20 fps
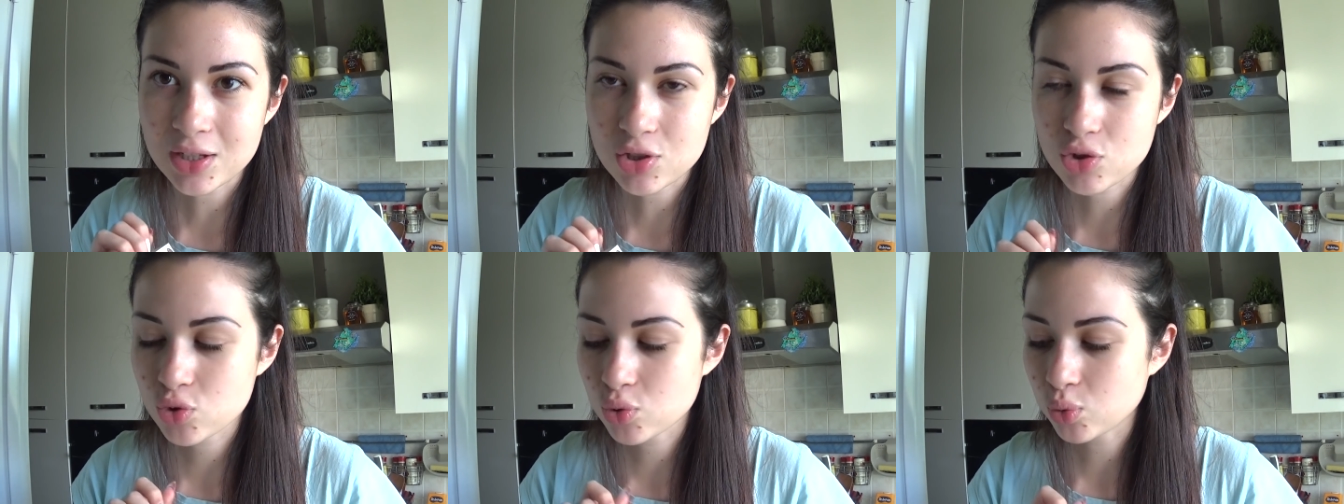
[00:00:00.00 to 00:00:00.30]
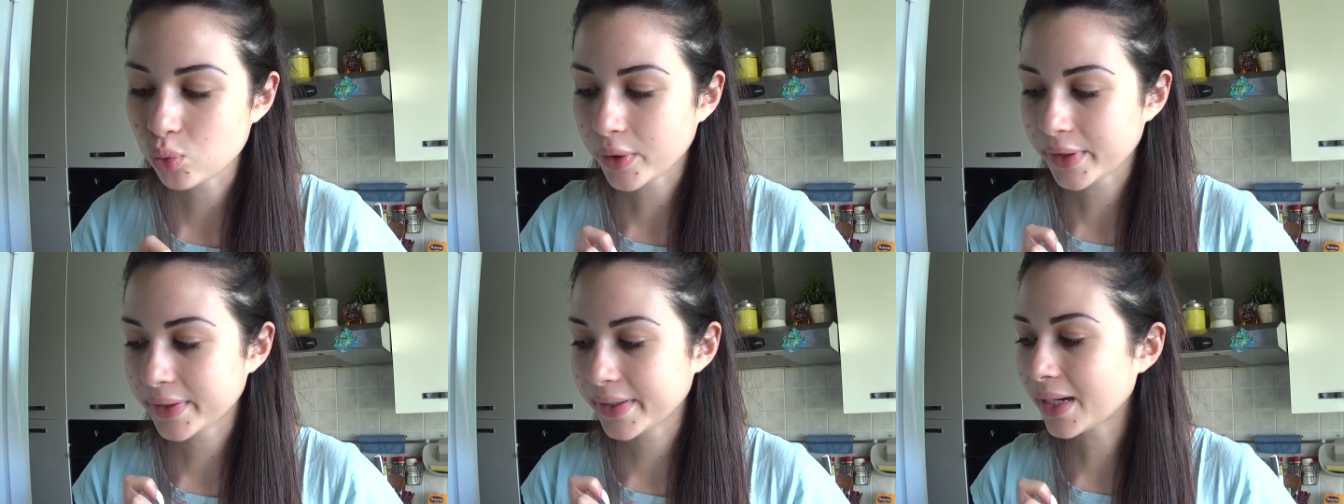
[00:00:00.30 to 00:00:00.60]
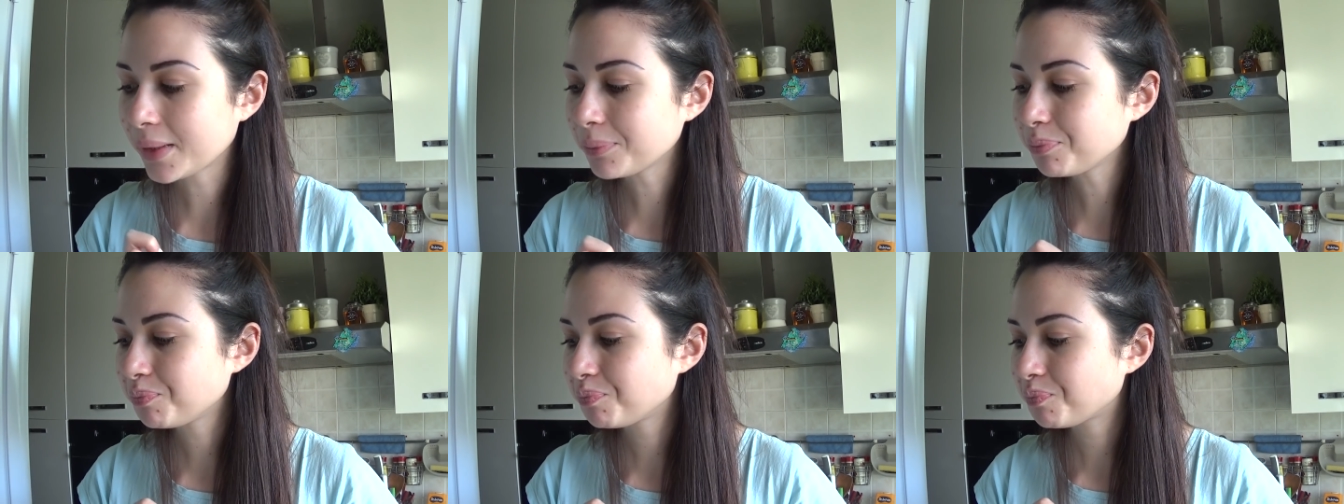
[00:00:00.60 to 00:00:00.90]

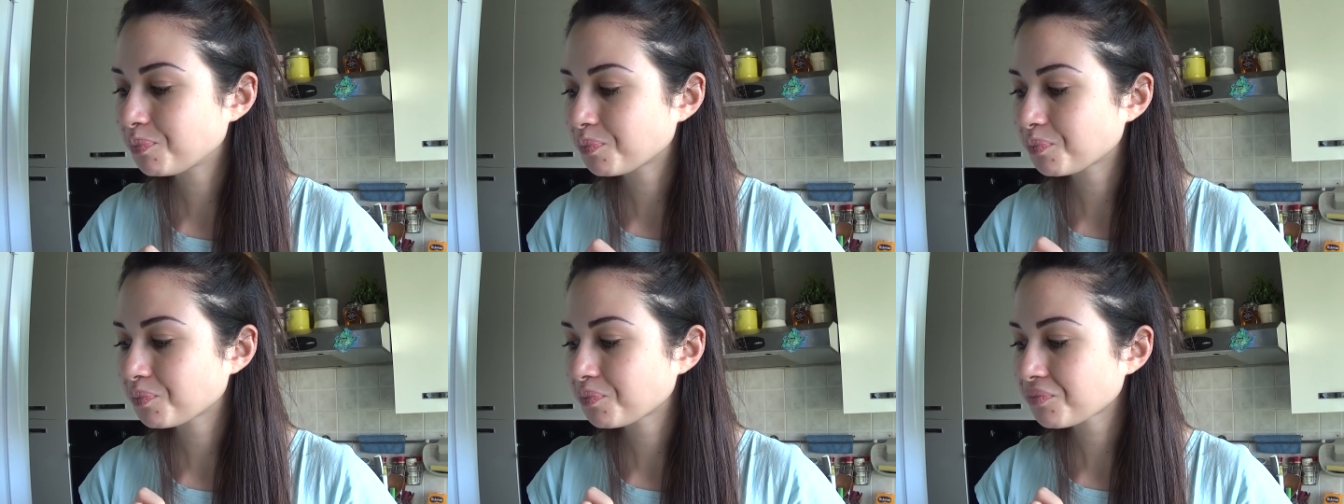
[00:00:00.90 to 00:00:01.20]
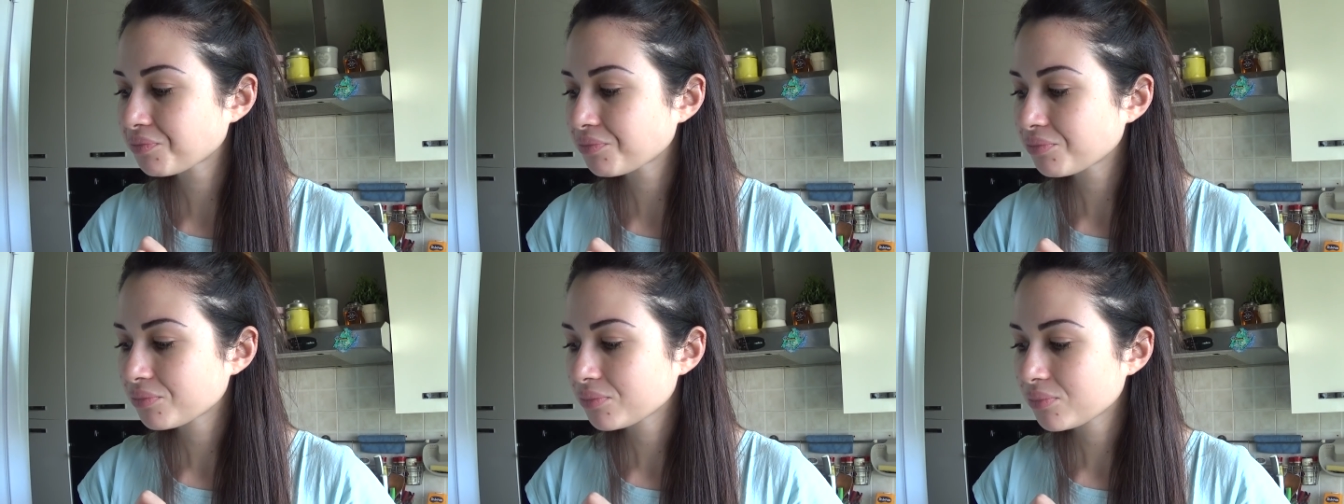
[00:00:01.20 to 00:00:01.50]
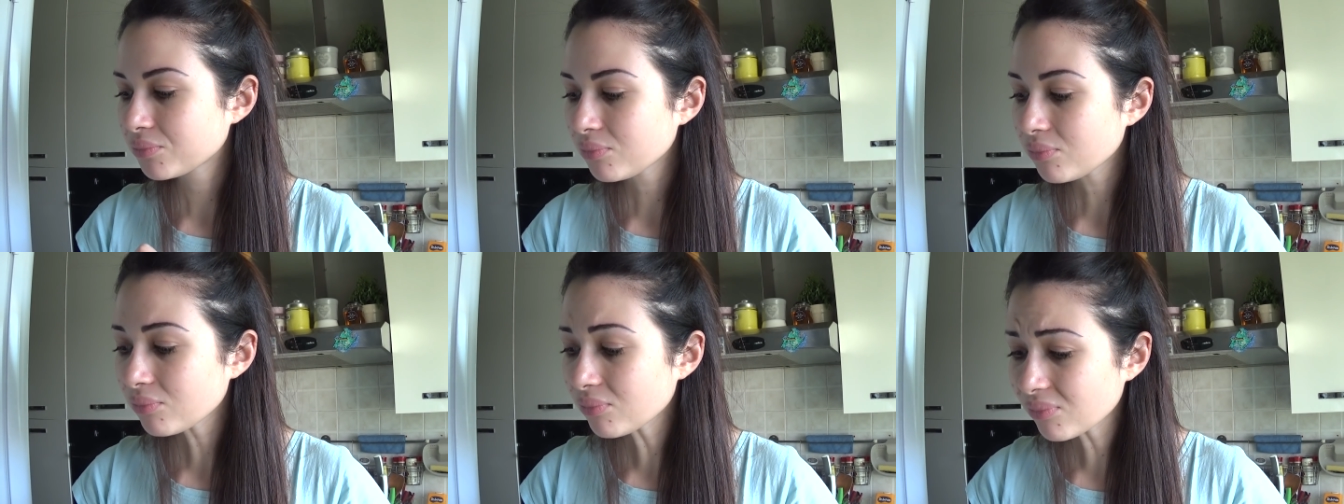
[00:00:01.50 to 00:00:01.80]
assurda
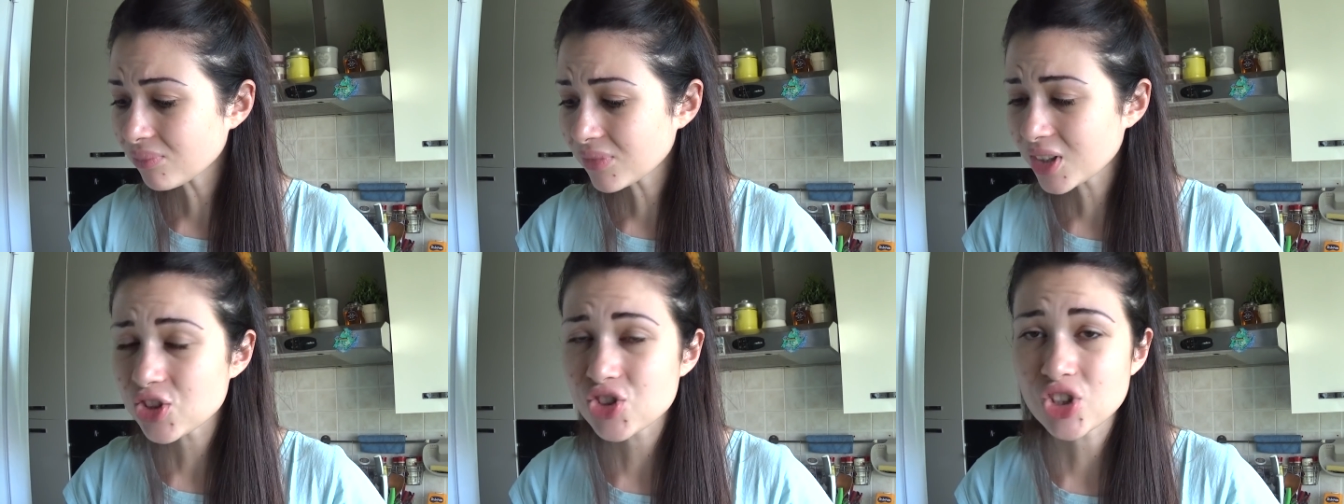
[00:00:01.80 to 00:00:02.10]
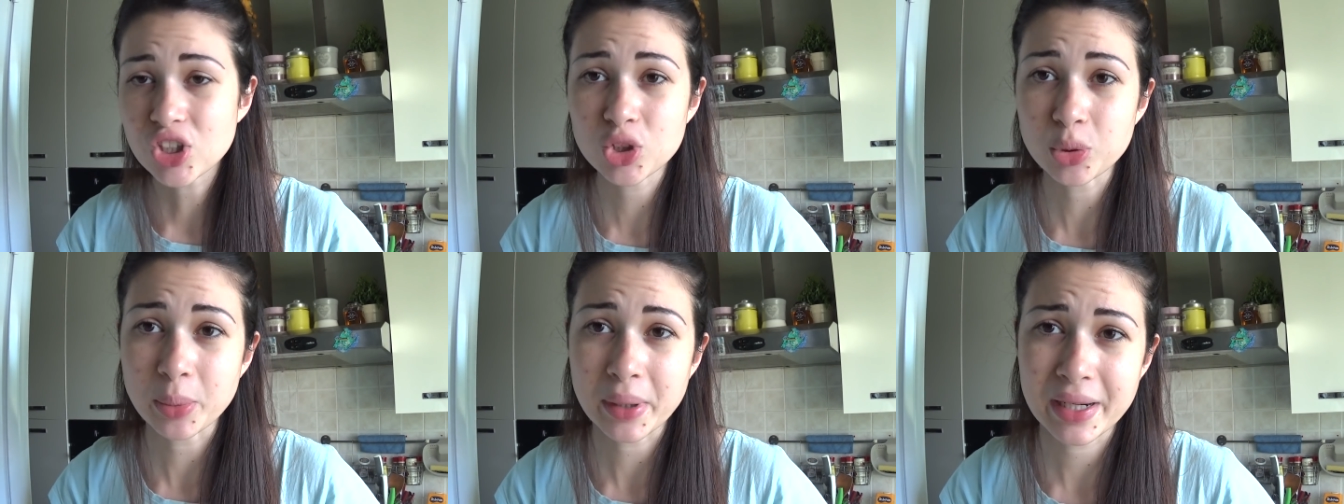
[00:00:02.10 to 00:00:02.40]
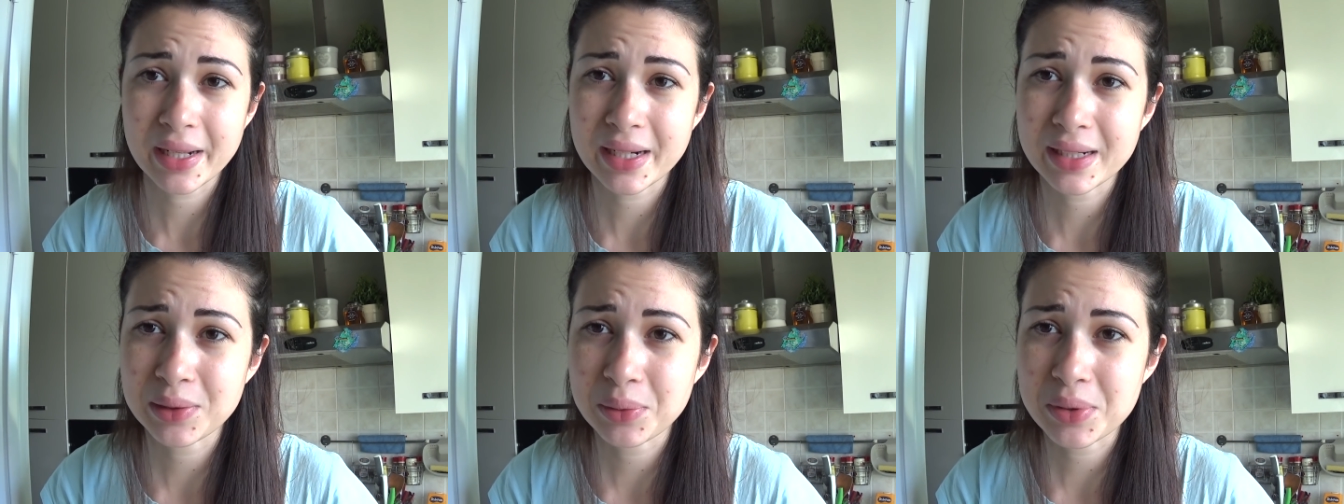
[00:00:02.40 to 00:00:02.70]
certo
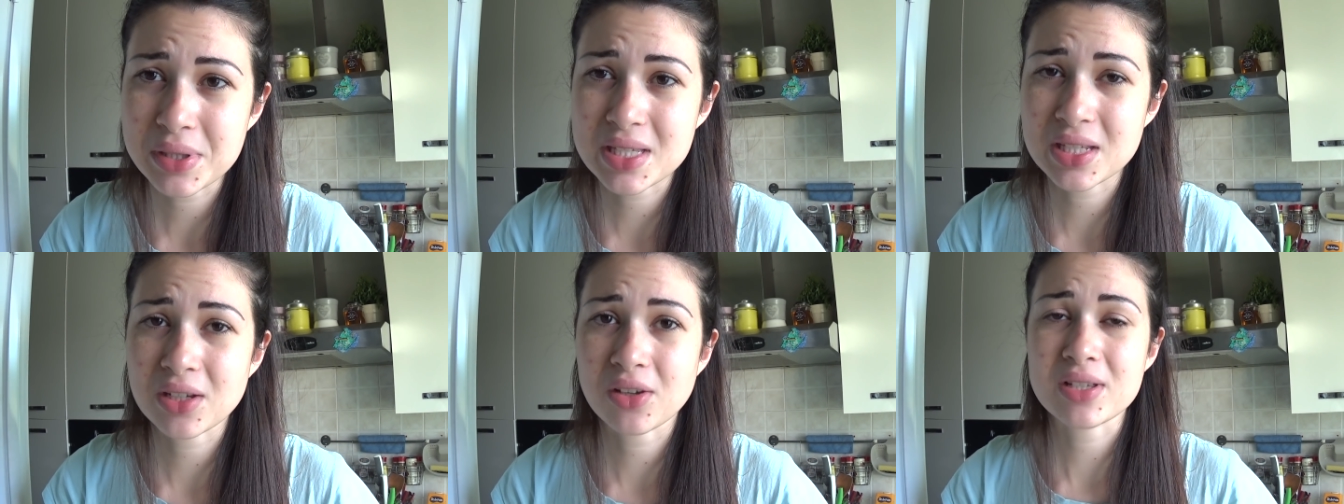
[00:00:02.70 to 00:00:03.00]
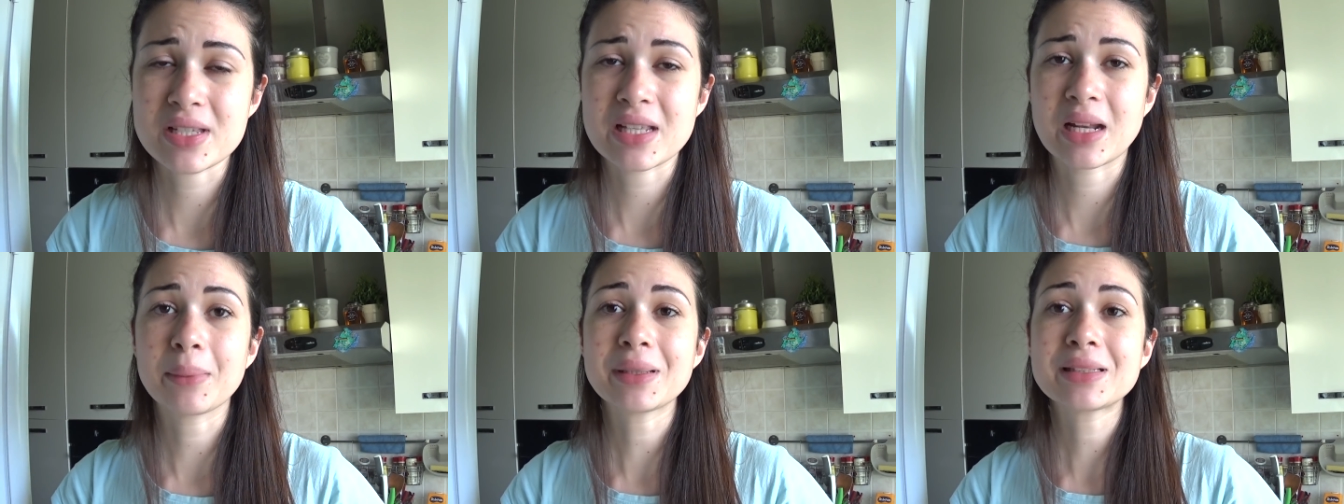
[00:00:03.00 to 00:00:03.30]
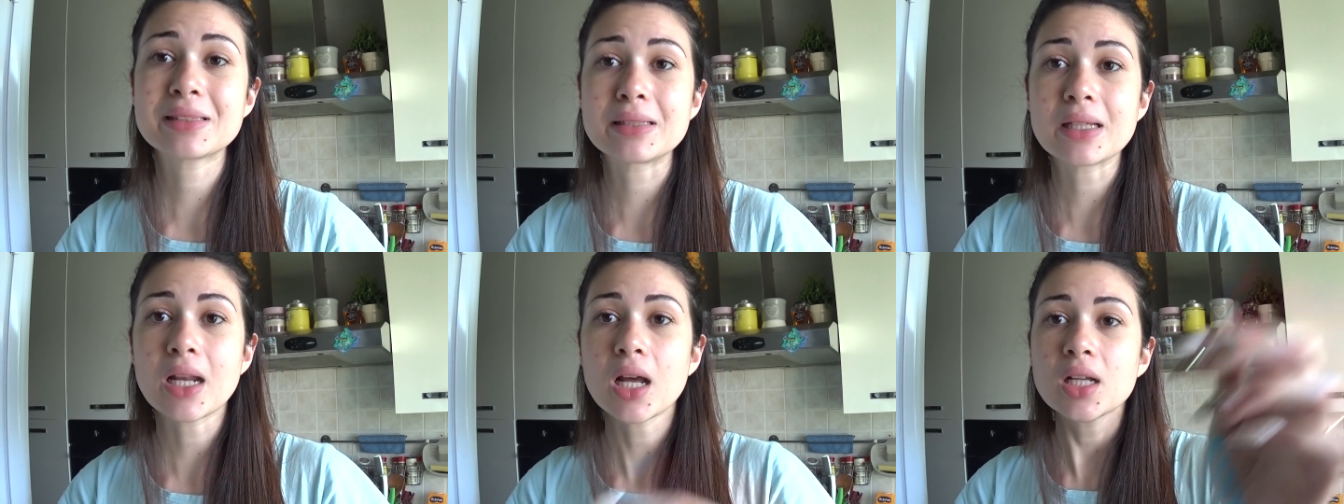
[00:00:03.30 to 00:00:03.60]
parlare di queste cose la
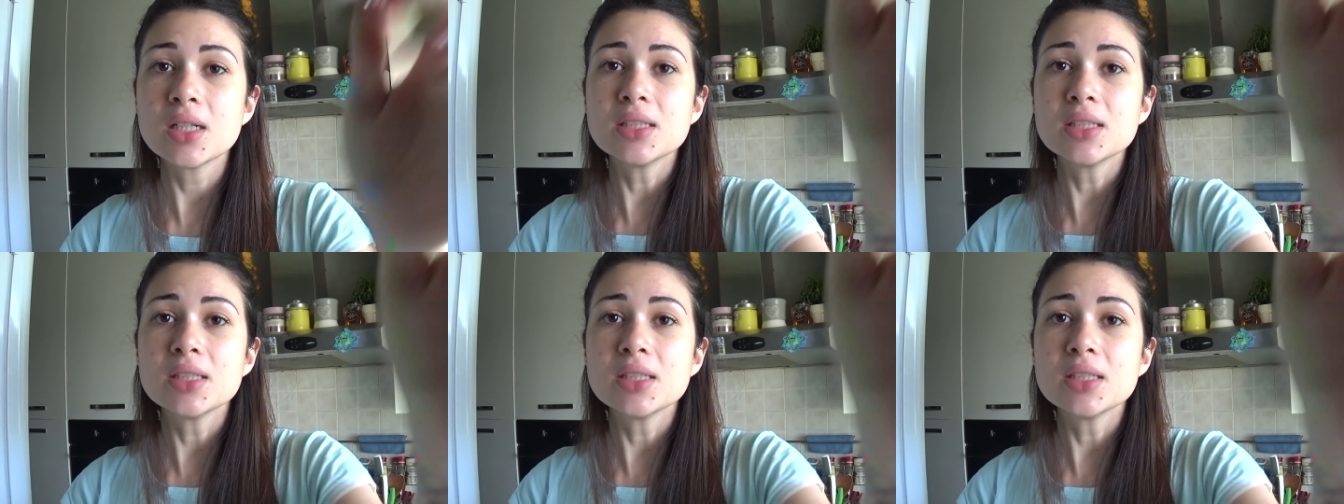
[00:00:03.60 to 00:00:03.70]
mattina